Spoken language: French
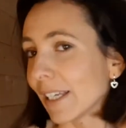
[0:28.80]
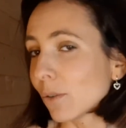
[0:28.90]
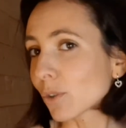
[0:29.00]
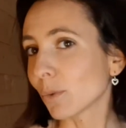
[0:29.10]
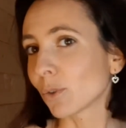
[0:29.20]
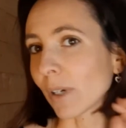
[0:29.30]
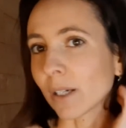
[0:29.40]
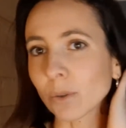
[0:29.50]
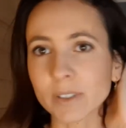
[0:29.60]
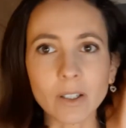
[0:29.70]
et donc je me suis
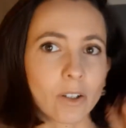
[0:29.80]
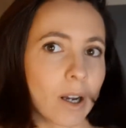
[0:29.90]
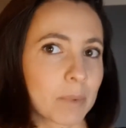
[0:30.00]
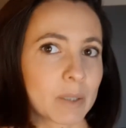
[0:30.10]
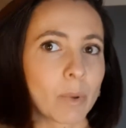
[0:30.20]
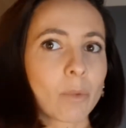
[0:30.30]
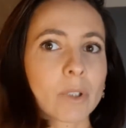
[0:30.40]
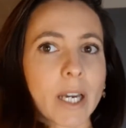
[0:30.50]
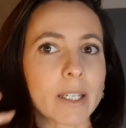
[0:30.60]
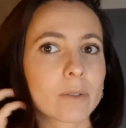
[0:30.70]
raccourci encore un petit peu mon
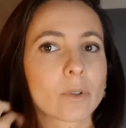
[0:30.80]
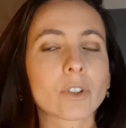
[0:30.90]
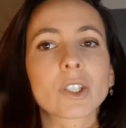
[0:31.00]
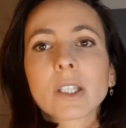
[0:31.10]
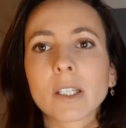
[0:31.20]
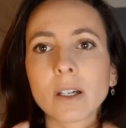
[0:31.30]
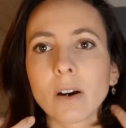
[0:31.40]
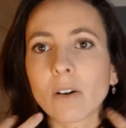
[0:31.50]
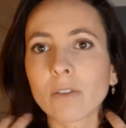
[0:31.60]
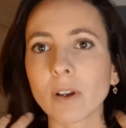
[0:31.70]
carré, donc j'ai
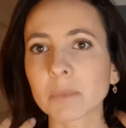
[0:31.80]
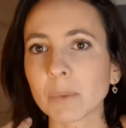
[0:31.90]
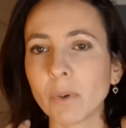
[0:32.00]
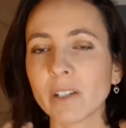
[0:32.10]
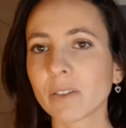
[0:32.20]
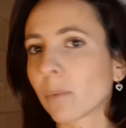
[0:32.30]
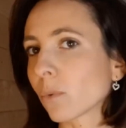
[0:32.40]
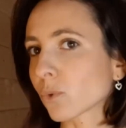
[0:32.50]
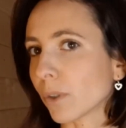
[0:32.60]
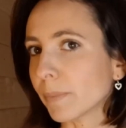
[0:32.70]
enlevé un petit peu l'effet
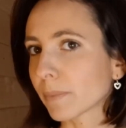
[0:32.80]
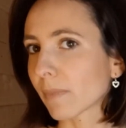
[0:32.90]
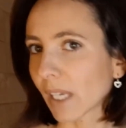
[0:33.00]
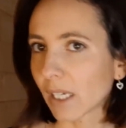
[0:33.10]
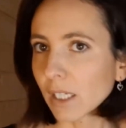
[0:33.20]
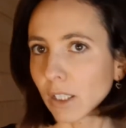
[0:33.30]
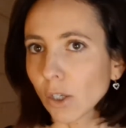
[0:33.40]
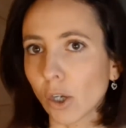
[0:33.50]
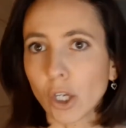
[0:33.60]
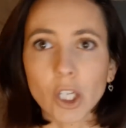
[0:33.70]
plongeant.
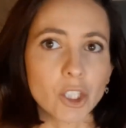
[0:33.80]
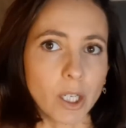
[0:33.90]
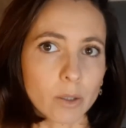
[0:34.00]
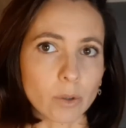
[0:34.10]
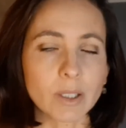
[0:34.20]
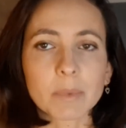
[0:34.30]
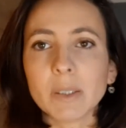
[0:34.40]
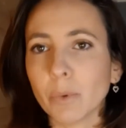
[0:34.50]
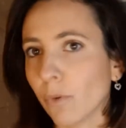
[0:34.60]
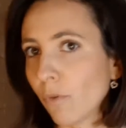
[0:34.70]
Et j'ai raccourci un
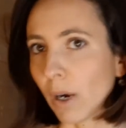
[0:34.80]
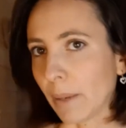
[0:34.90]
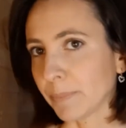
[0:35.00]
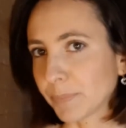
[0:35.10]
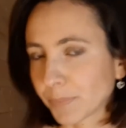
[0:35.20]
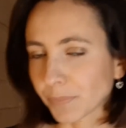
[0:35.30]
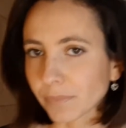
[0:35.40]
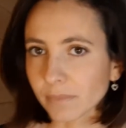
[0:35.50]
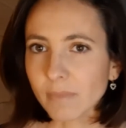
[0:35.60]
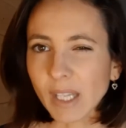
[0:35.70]
petit peu, voilà.
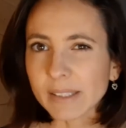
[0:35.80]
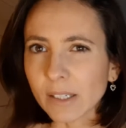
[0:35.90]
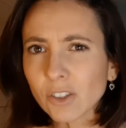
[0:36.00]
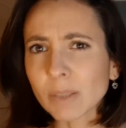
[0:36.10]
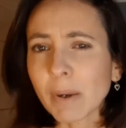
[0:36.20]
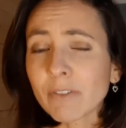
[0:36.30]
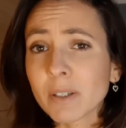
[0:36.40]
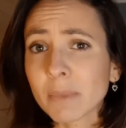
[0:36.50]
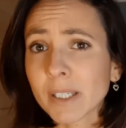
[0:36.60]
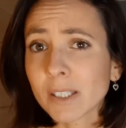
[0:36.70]
D'ailleurs j'ai pas
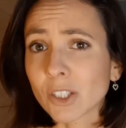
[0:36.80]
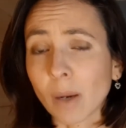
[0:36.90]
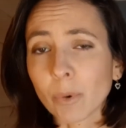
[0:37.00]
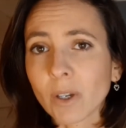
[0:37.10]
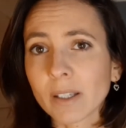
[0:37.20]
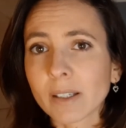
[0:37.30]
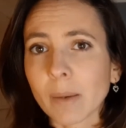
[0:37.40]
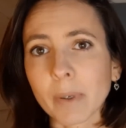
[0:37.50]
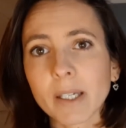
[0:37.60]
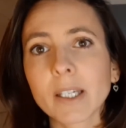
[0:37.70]
filmé, j'ai un peu regretté
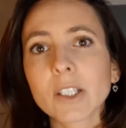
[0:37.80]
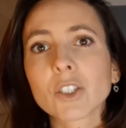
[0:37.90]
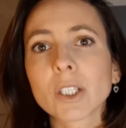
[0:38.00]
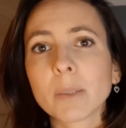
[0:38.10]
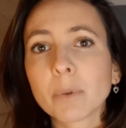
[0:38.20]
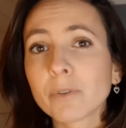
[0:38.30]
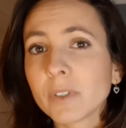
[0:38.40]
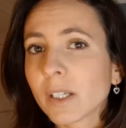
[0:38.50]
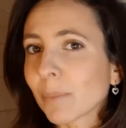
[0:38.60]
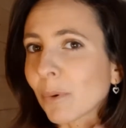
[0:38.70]
après, j'ai
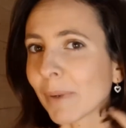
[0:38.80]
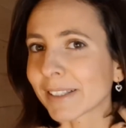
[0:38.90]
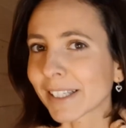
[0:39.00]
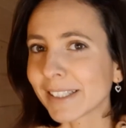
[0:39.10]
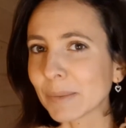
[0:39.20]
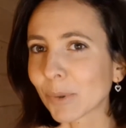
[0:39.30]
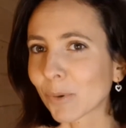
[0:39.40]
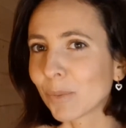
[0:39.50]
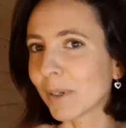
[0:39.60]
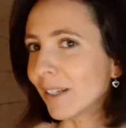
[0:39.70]
peaufiné un peu ma technique pour
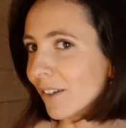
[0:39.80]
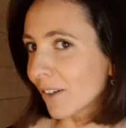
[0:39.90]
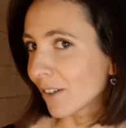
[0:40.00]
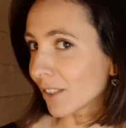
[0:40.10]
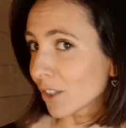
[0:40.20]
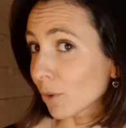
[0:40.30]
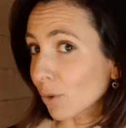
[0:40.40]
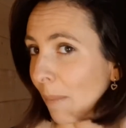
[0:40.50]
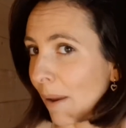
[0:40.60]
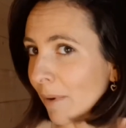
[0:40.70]
couper euh, ses cheveux
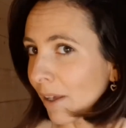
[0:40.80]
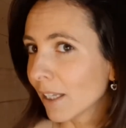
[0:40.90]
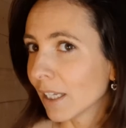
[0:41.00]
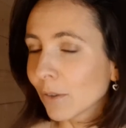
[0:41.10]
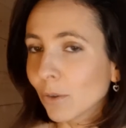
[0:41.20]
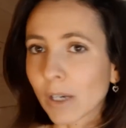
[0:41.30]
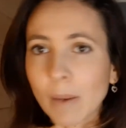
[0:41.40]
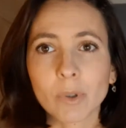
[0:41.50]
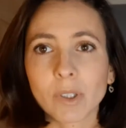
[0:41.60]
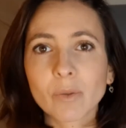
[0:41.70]
soi-même. Donc
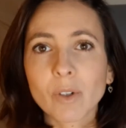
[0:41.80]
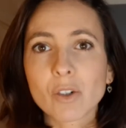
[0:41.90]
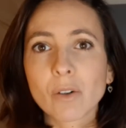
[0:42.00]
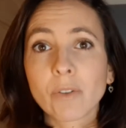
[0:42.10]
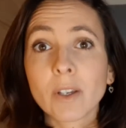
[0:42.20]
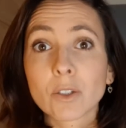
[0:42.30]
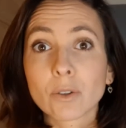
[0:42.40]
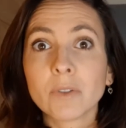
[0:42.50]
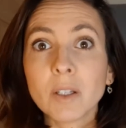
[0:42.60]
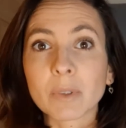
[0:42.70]
la prochaine fois que je le fais,
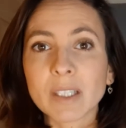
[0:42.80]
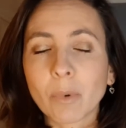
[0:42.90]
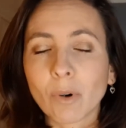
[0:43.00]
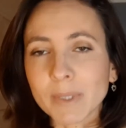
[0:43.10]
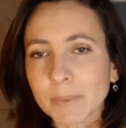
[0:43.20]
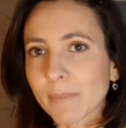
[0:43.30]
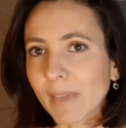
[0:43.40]
je filme, c'est promis.